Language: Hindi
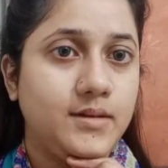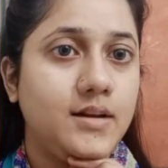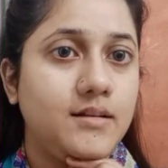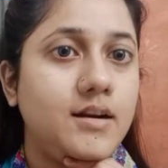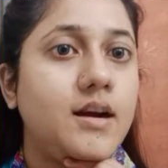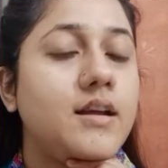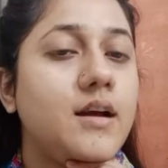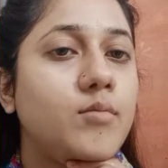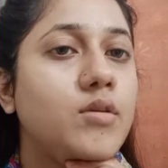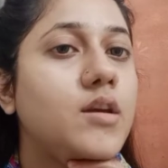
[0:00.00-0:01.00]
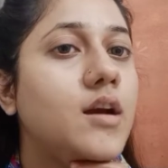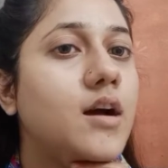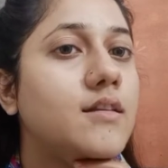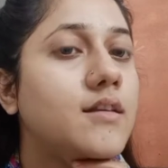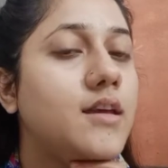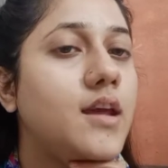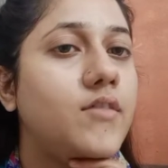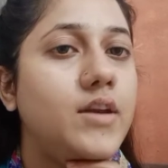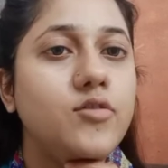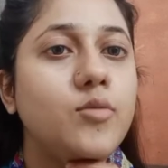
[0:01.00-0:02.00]
नज़र आ रही है आपको यहाँ से ये
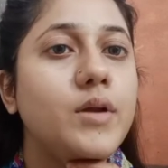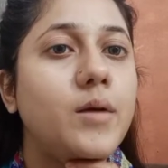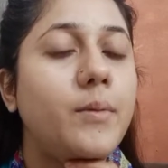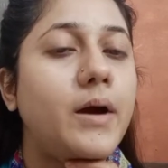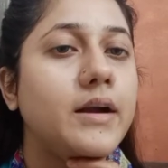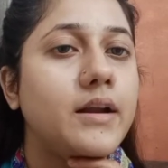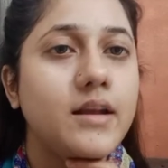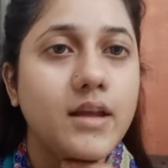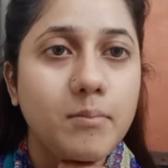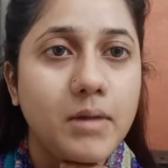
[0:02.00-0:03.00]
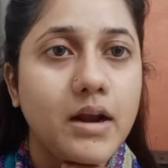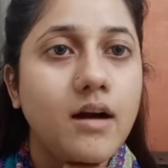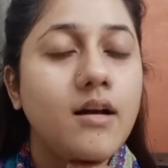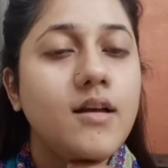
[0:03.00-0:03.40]
वाला जो मेरा पार्टन है ये मेरा